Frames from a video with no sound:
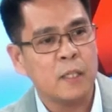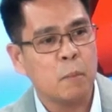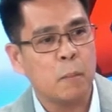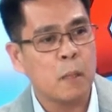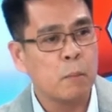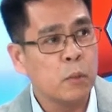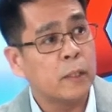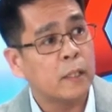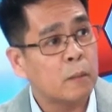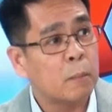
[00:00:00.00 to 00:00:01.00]
yung
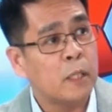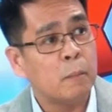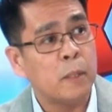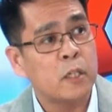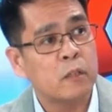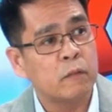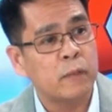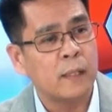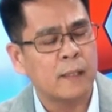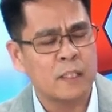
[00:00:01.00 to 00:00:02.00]
pagbuti ng benepisyong
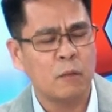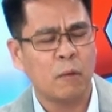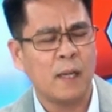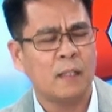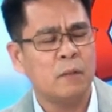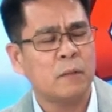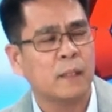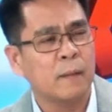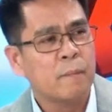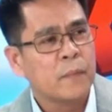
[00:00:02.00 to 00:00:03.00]
PhilHealth. Sigurado
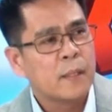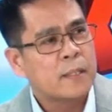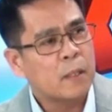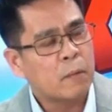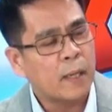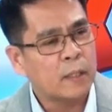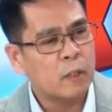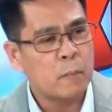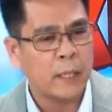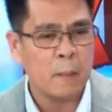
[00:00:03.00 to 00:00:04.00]
eh.
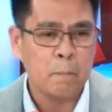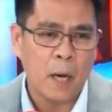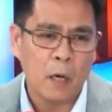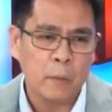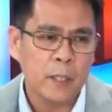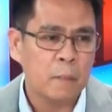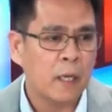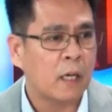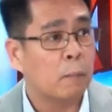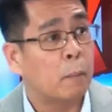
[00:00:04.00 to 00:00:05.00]
Sigurado may empower yung
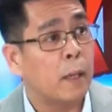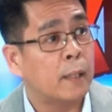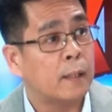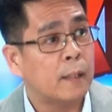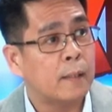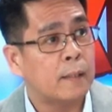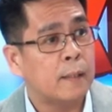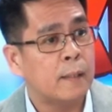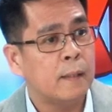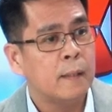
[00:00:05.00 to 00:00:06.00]
mga kababayan
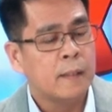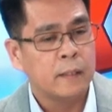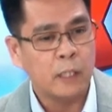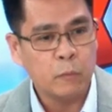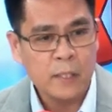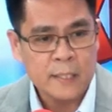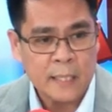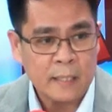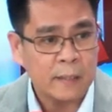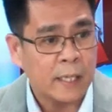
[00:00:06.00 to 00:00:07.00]
natin. They will
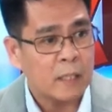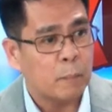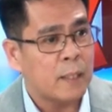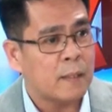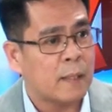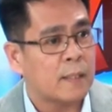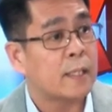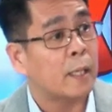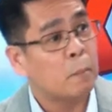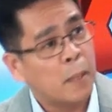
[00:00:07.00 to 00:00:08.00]
seek treatment na
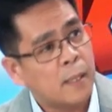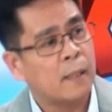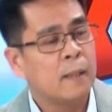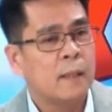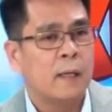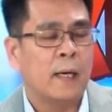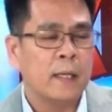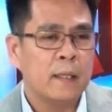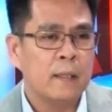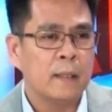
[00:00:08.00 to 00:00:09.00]
sa iba
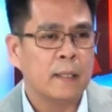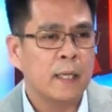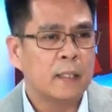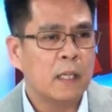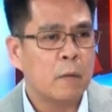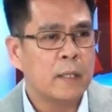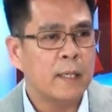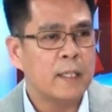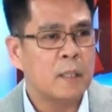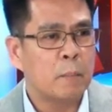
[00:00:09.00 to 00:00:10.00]
ay
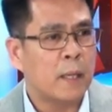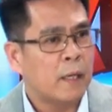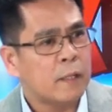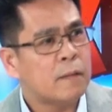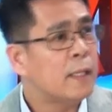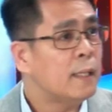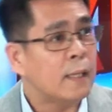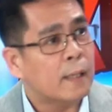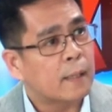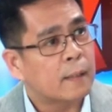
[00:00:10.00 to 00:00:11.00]
nagdadalawang isip pa. Ngayon,
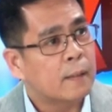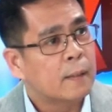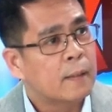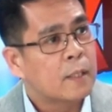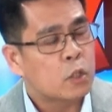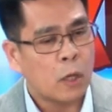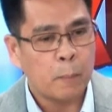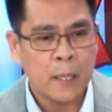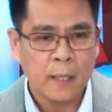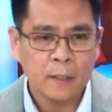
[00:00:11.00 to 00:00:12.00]
hindi na. Mm-hmm, so
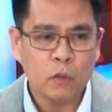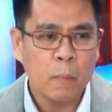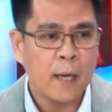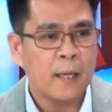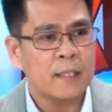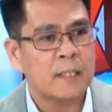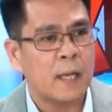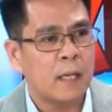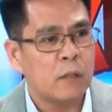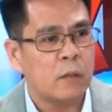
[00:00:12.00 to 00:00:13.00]
kapag mm-hmm. tumaas
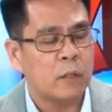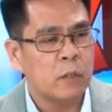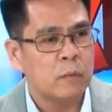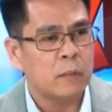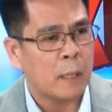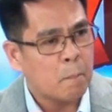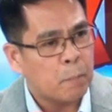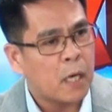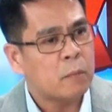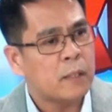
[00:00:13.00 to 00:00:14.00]
lalo yung
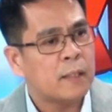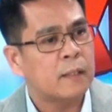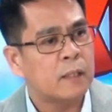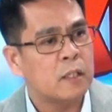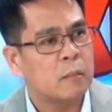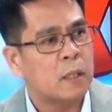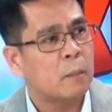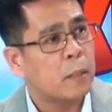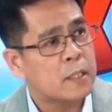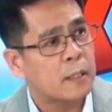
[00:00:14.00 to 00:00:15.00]
na-empower natin yung
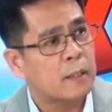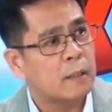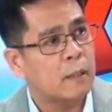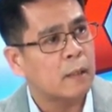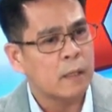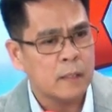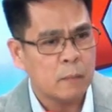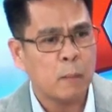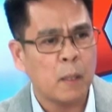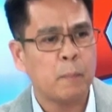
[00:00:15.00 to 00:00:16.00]
mga pasyente, ay
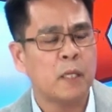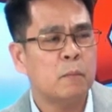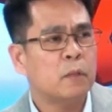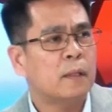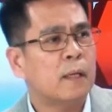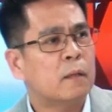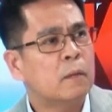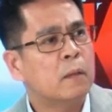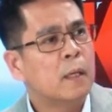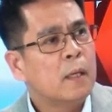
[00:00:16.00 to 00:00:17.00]
hindi, magpapagamot na ako